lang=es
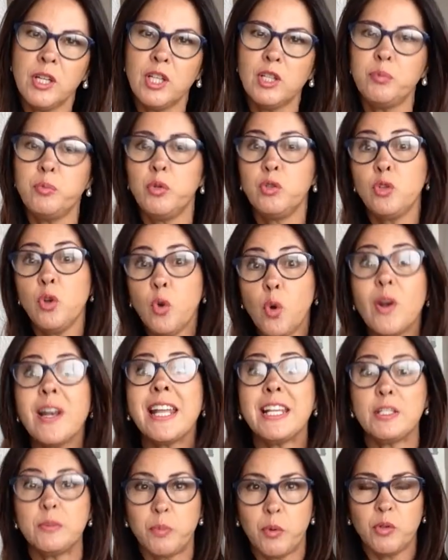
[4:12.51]
el esposo o con
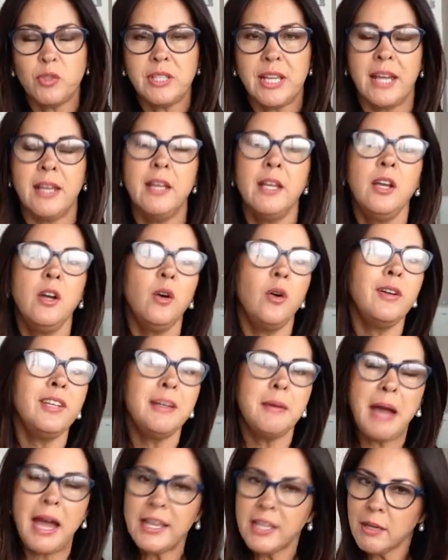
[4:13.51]
la esposa.
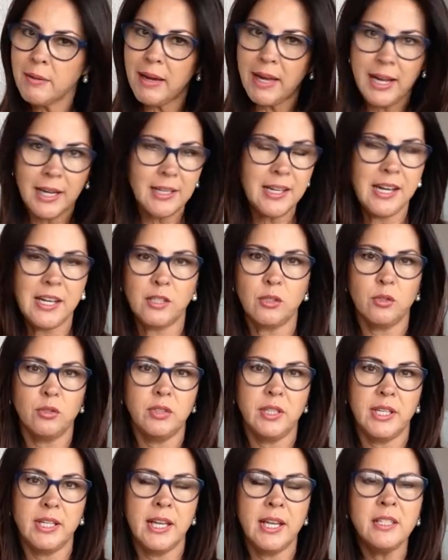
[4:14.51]
Oye, hay que bajarle a las
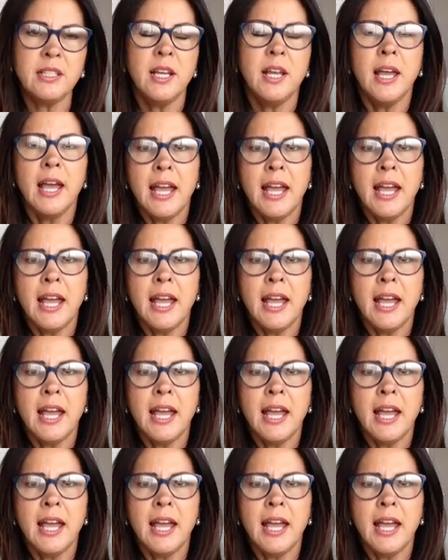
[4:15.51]
groserías.